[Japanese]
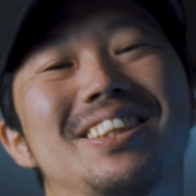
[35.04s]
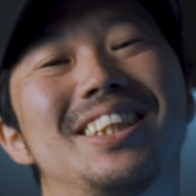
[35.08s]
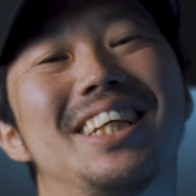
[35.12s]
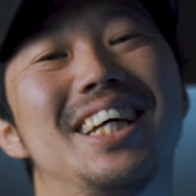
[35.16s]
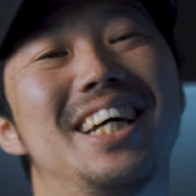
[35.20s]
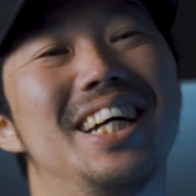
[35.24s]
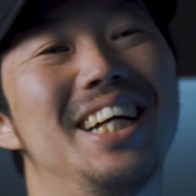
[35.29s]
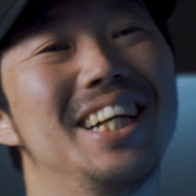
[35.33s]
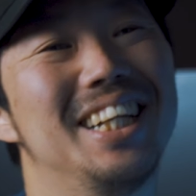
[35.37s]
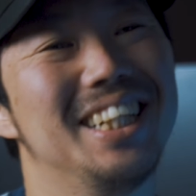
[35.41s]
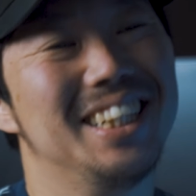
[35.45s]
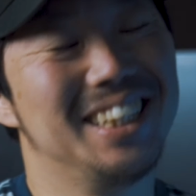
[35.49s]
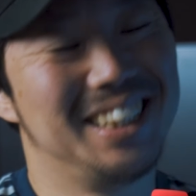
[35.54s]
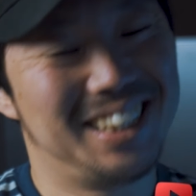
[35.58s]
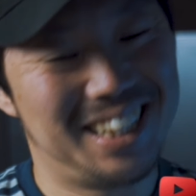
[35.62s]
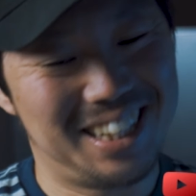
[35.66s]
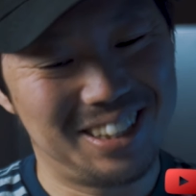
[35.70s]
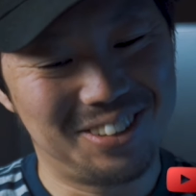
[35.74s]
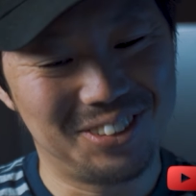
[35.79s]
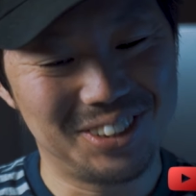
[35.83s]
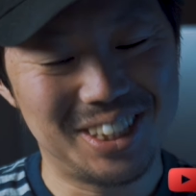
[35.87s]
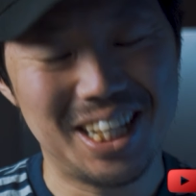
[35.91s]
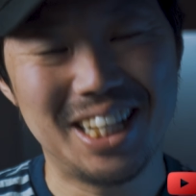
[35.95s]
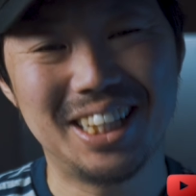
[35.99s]
ます。
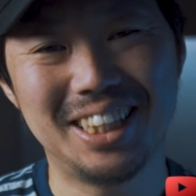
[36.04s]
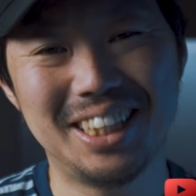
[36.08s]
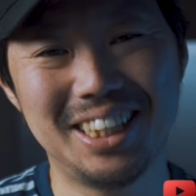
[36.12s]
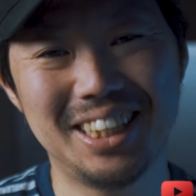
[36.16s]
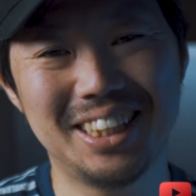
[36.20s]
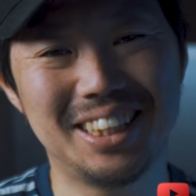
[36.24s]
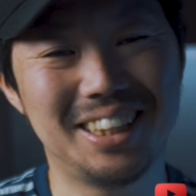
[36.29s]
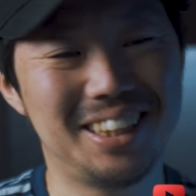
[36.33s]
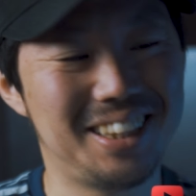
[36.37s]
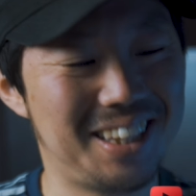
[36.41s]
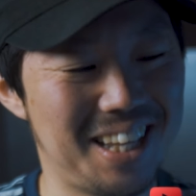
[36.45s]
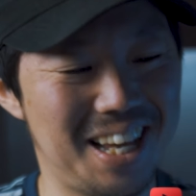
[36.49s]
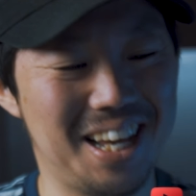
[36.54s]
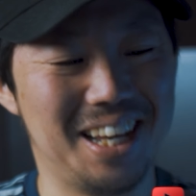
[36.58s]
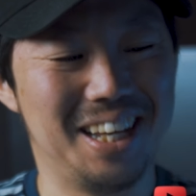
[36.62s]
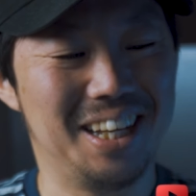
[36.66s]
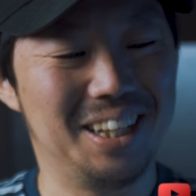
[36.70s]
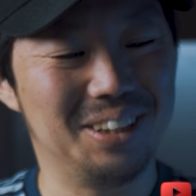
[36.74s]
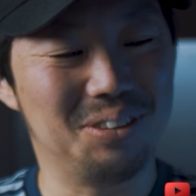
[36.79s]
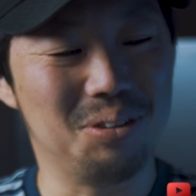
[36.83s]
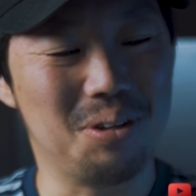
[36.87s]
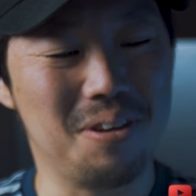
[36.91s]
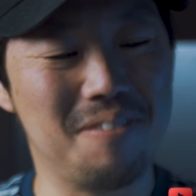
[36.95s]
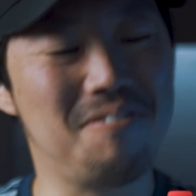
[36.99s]
で、5000人いって、
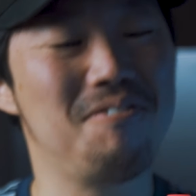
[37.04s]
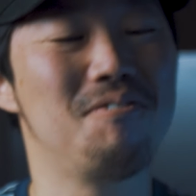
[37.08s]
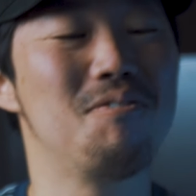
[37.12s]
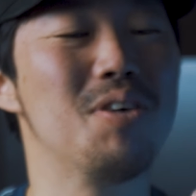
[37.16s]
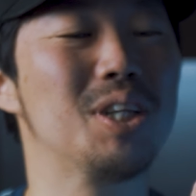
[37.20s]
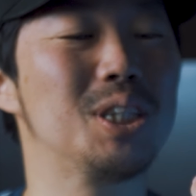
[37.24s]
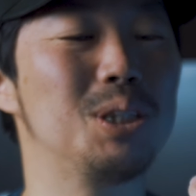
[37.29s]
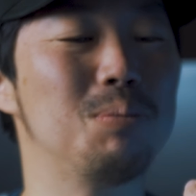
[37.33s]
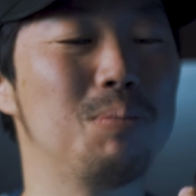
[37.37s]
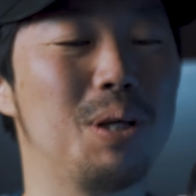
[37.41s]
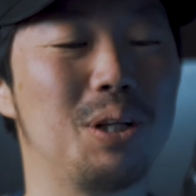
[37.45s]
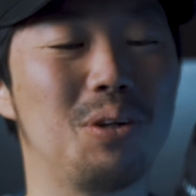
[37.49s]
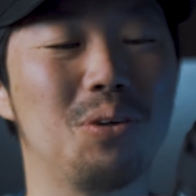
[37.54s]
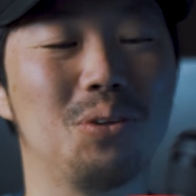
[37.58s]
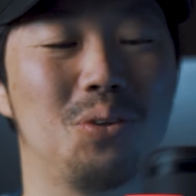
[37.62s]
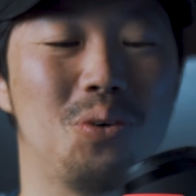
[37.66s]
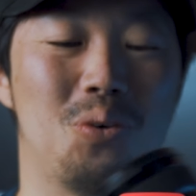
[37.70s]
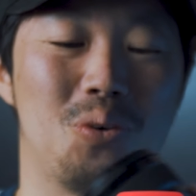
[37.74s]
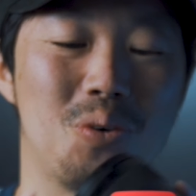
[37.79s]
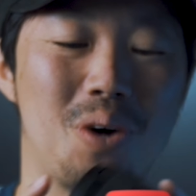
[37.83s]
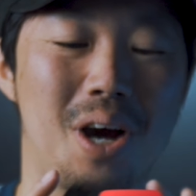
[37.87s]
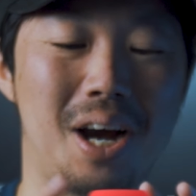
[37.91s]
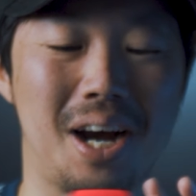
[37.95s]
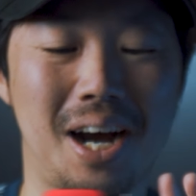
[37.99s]
えっ、ー、と、一発目の
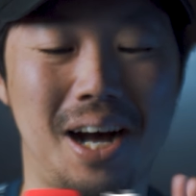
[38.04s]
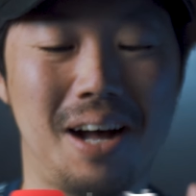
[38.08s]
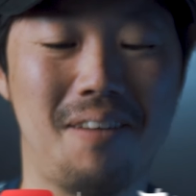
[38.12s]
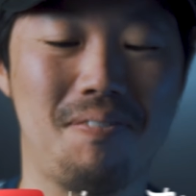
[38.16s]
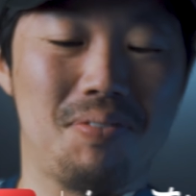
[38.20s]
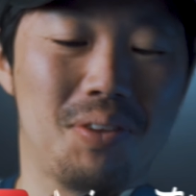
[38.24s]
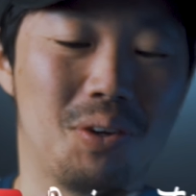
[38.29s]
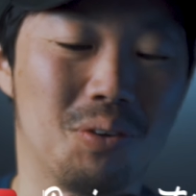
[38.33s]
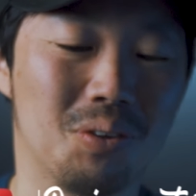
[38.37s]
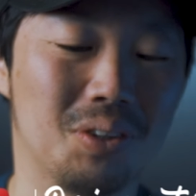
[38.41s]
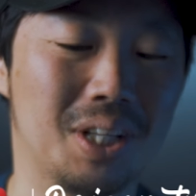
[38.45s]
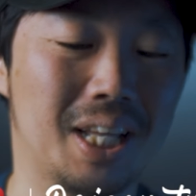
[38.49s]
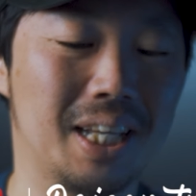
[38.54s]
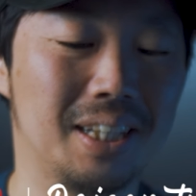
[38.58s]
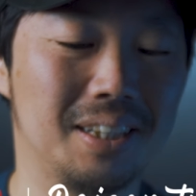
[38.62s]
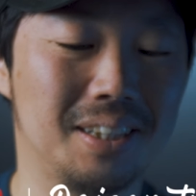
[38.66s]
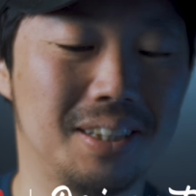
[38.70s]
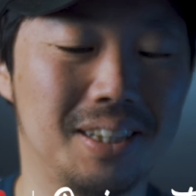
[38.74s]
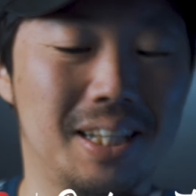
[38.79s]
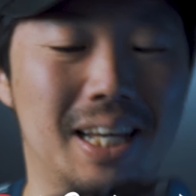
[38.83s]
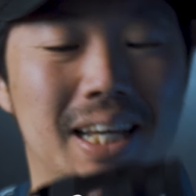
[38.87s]
動画が、このね、